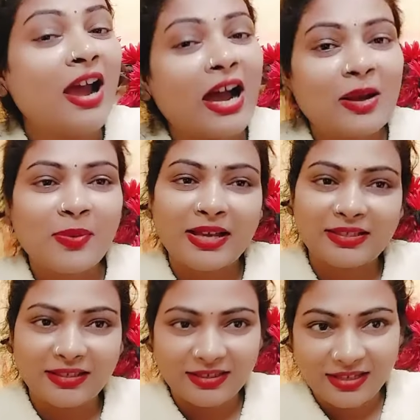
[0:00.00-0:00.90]
अब गैस
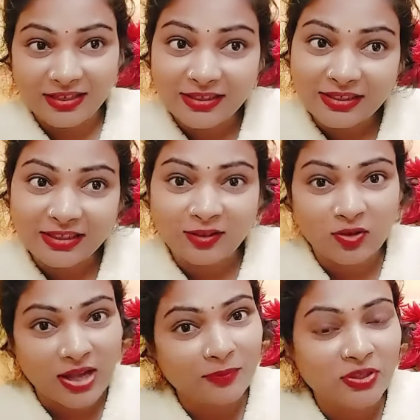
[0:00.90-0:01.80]
गई है निकी तो
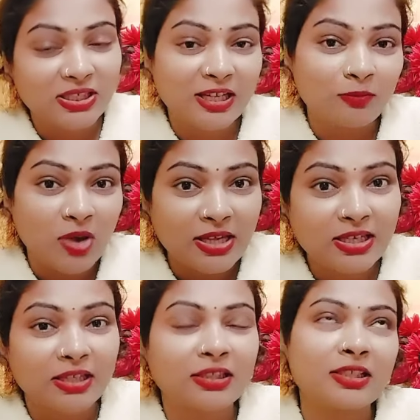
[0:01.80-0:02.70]
कामनी जी के माई के
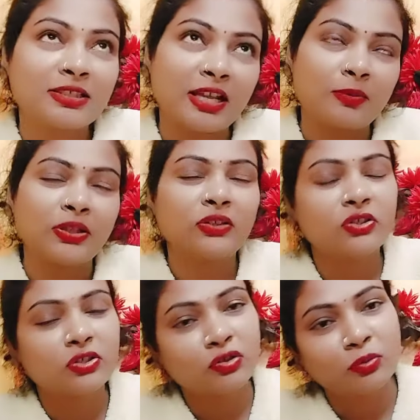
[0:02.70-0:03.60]
इतने साल बाद
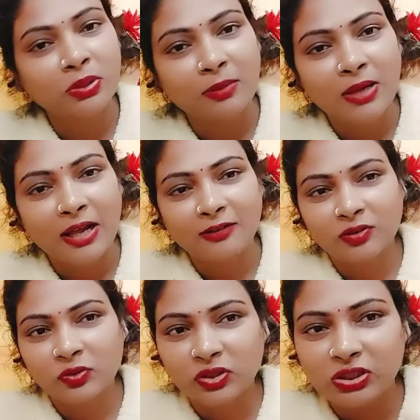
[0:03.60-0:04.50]
किसी को भी घबराहट
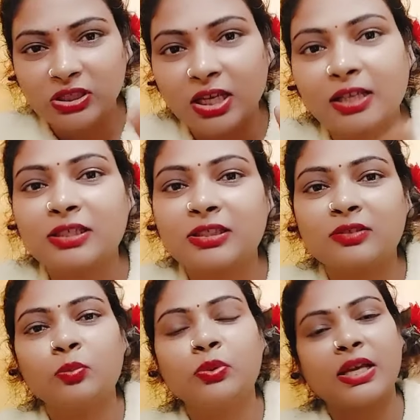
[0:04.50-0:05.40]
होती है किसी
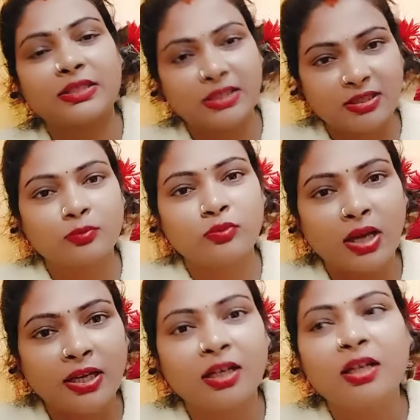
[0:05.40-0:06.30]
को भी ऐसे जब हुआ
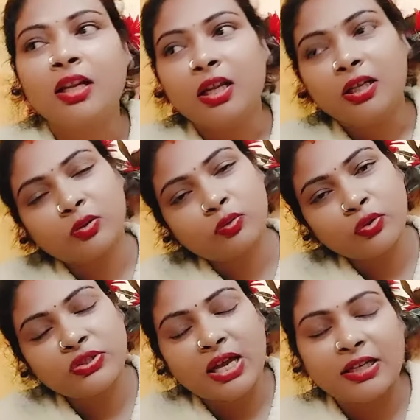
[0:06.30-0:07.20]
है ना तो कोई
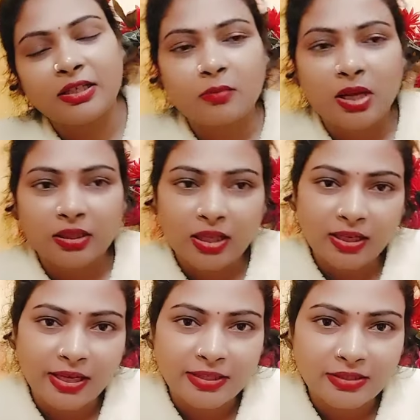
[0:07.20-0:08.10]
जाने नहीं मांगता है
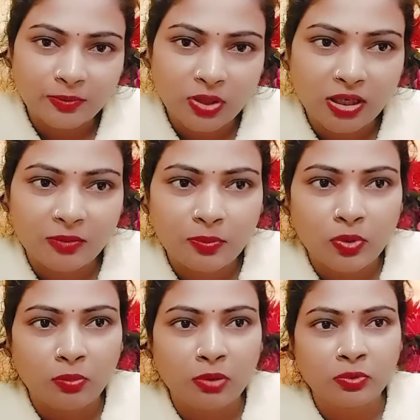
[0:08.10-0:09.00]
गैस सबके घर में
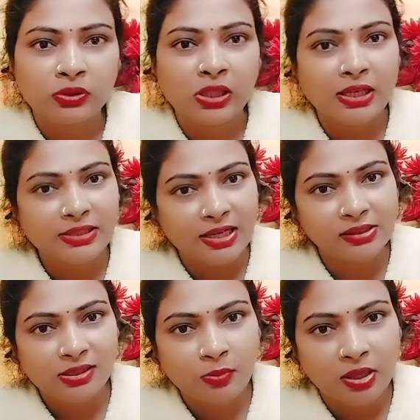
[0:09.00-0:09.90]
प्रॉब्लम होता है जाने
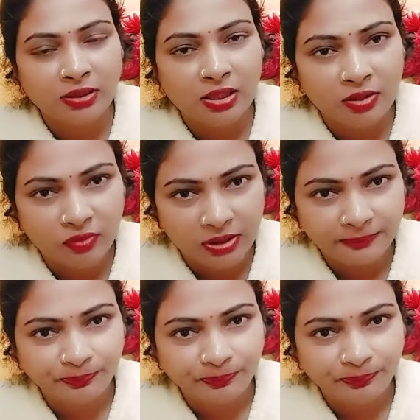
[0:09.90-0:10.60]
नहीं मांगता है क्योंकि